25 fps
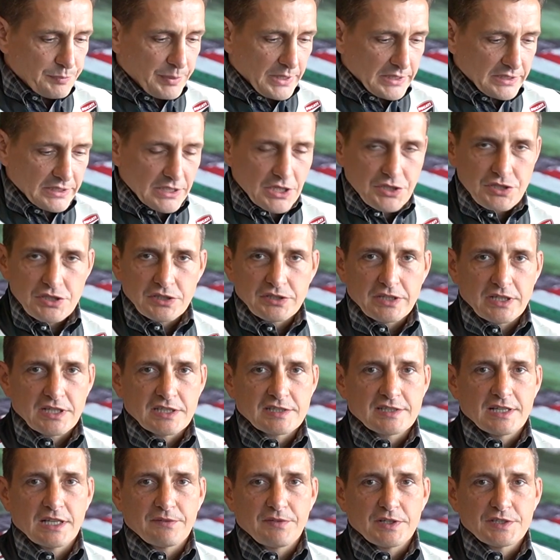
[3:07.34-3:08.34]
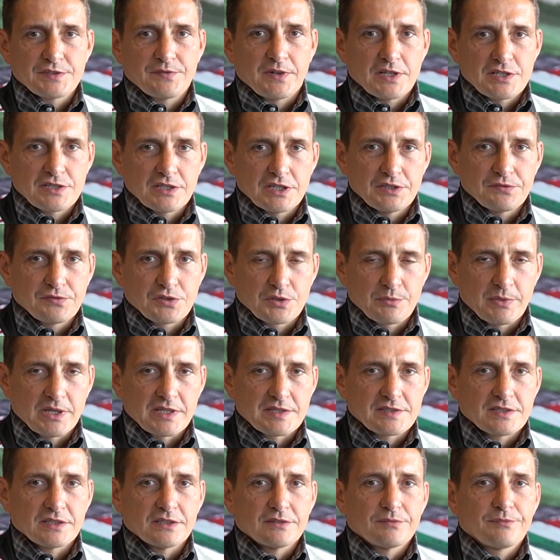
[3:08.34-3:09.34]
partnerzy, teraz dla Was ważna
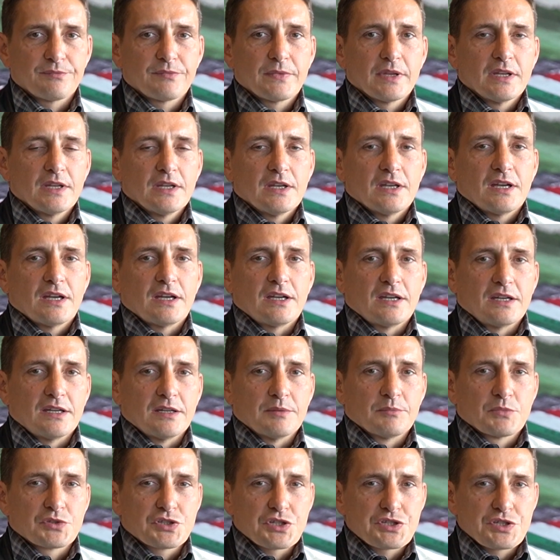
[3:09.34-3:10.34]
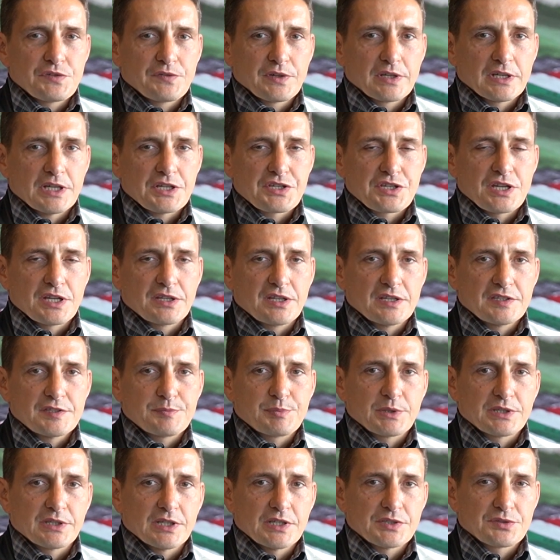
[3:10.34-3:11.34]
informacja. E, możecie wygrać jeden
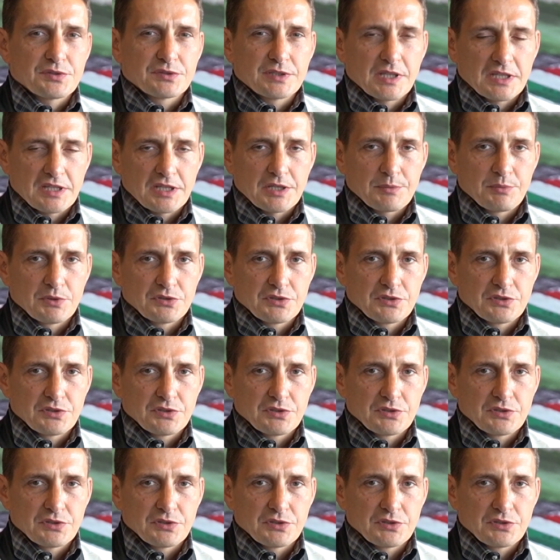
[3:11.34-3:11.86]
z 15 takich